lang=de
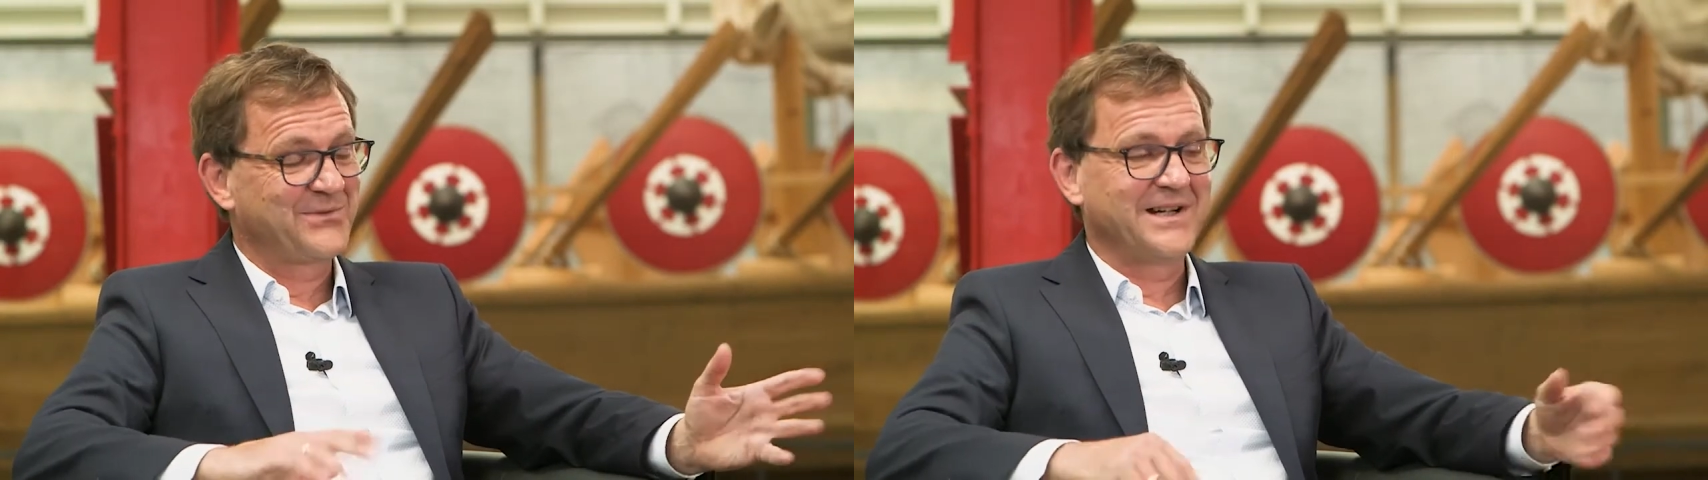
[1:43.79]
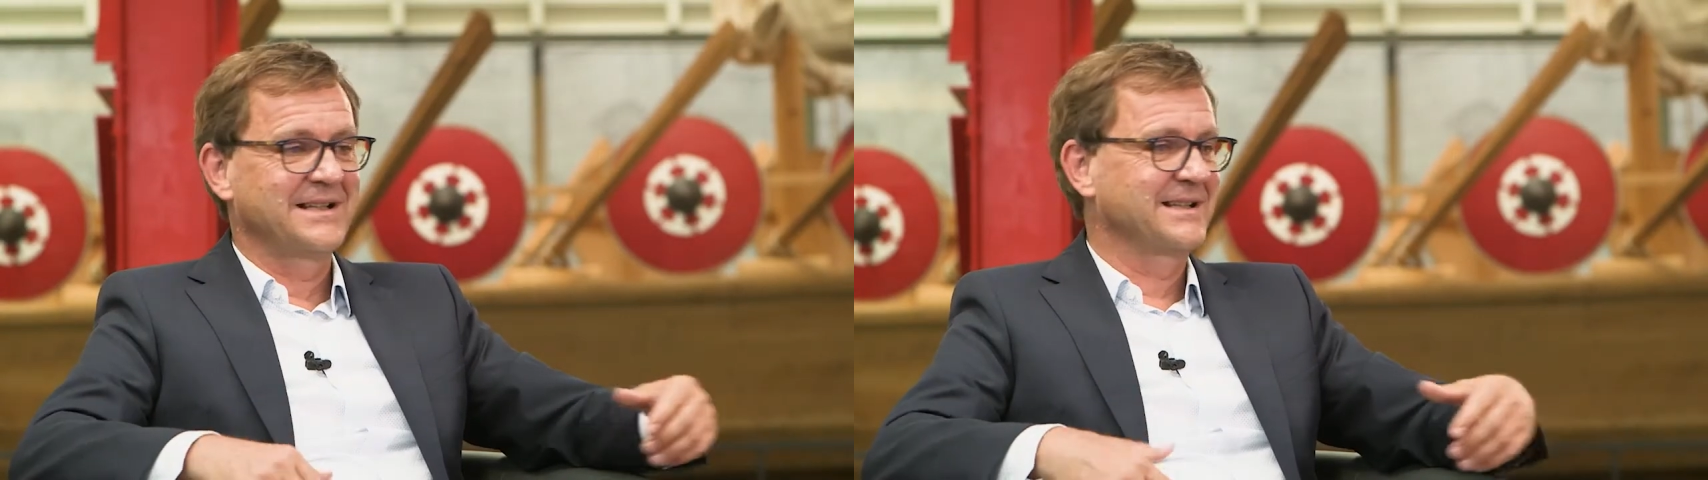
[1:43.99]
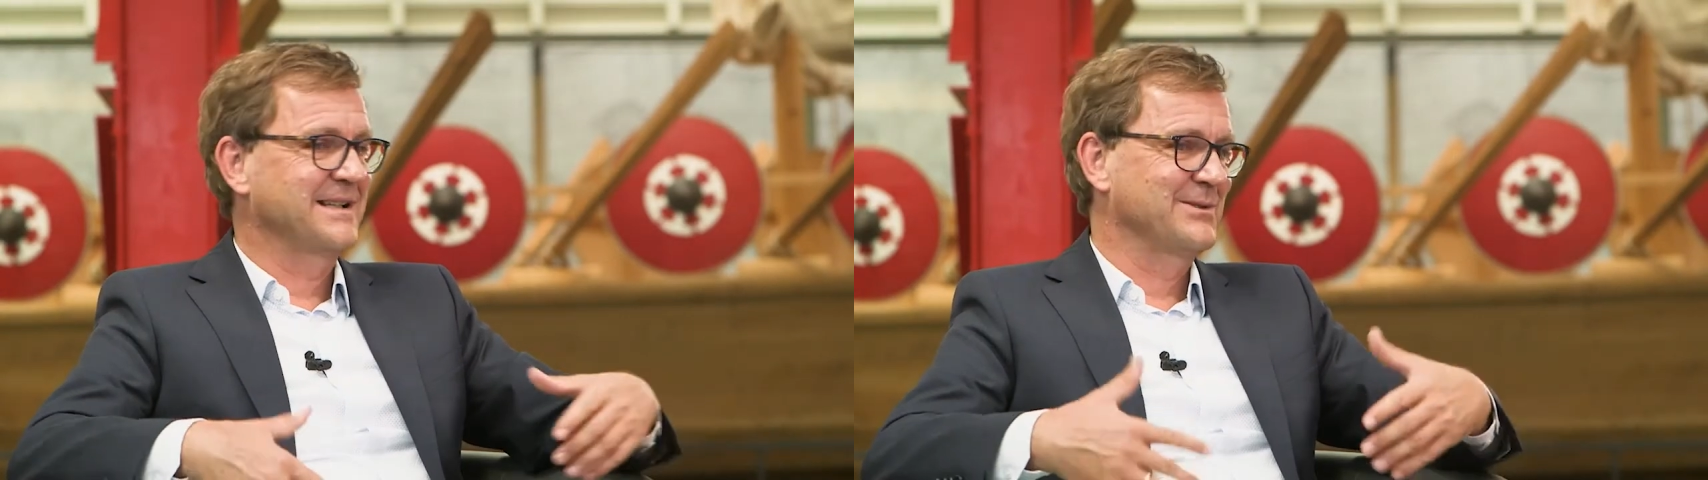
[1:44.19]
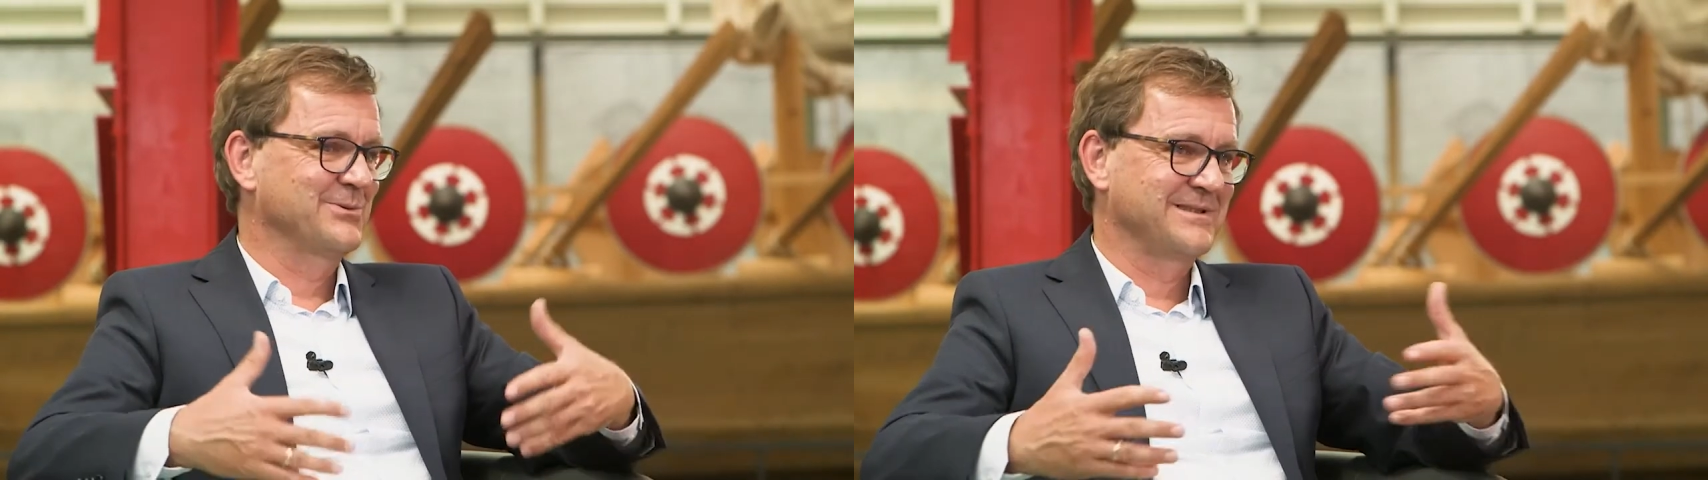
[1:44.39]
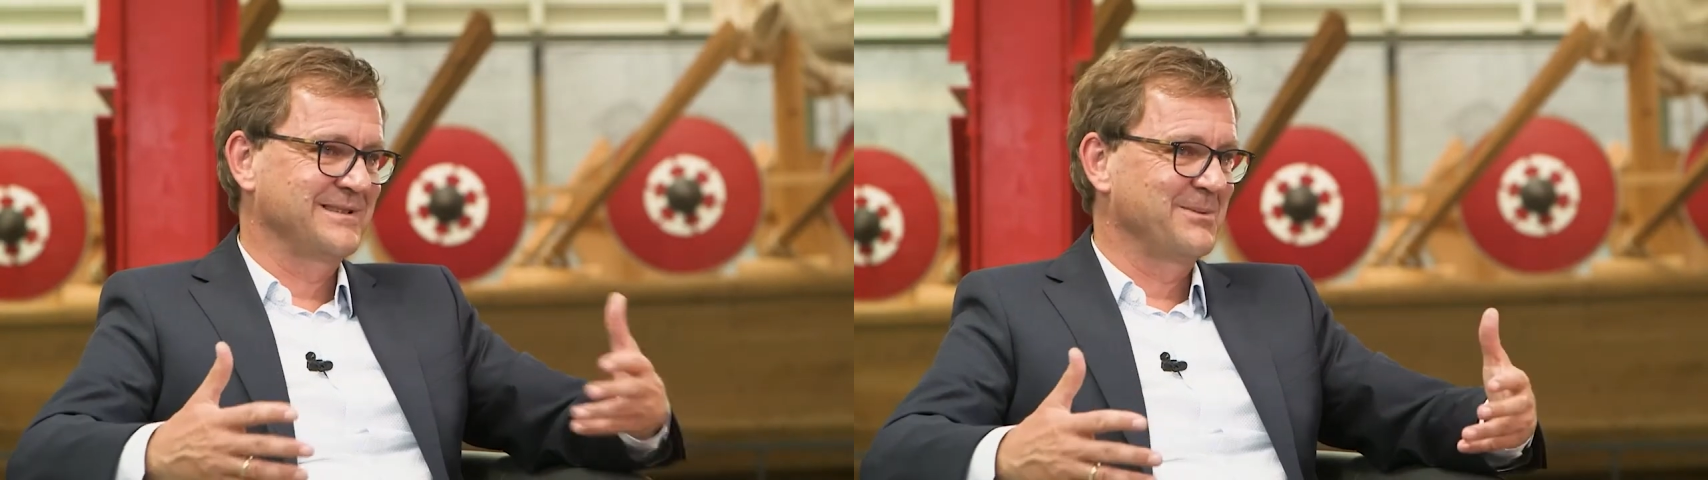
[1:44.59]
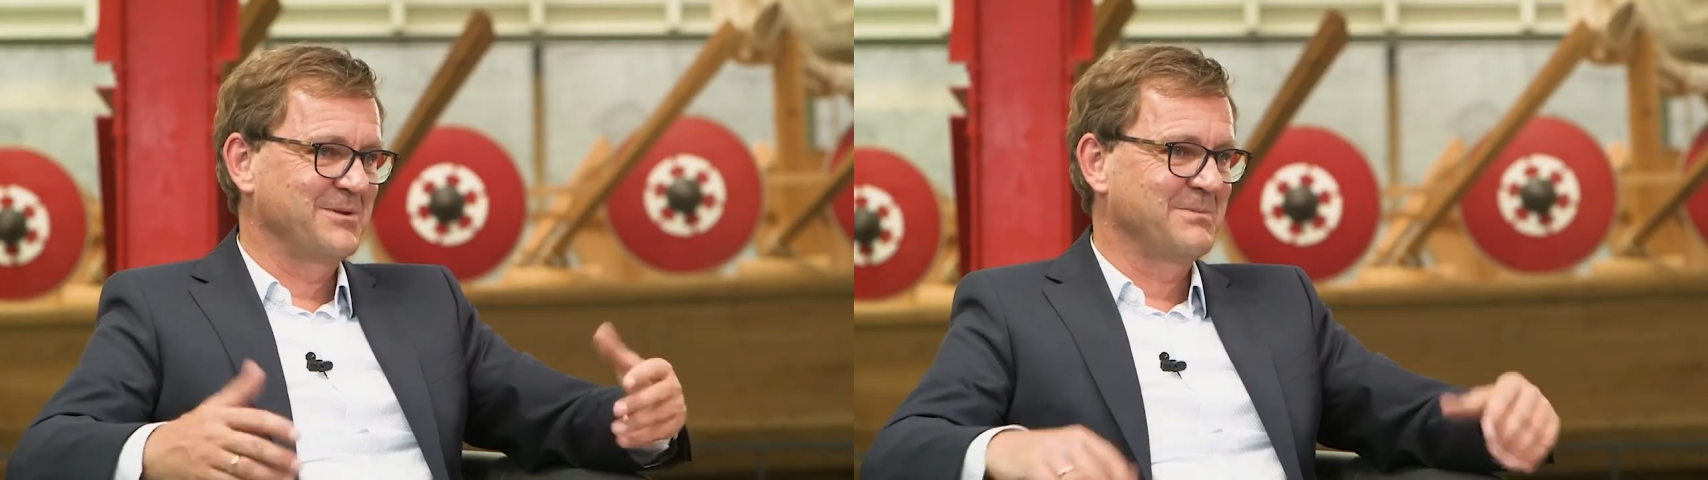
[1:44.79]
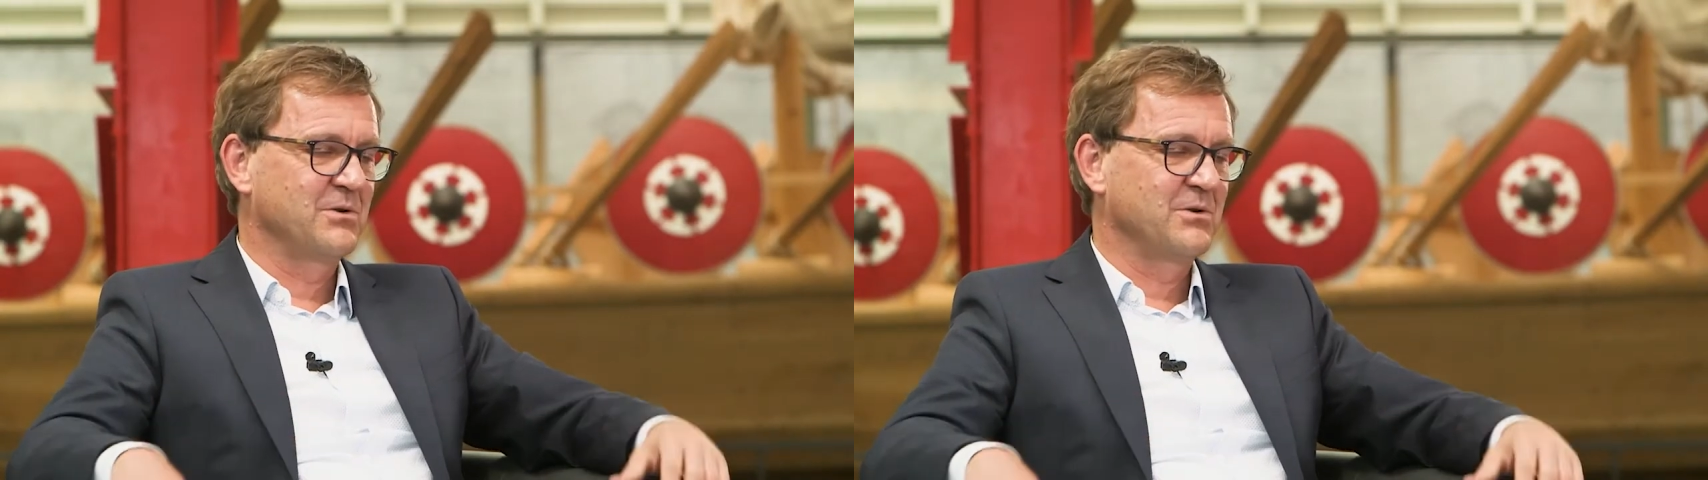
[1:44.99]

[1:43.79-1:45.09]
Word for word: fragen kann oder der mich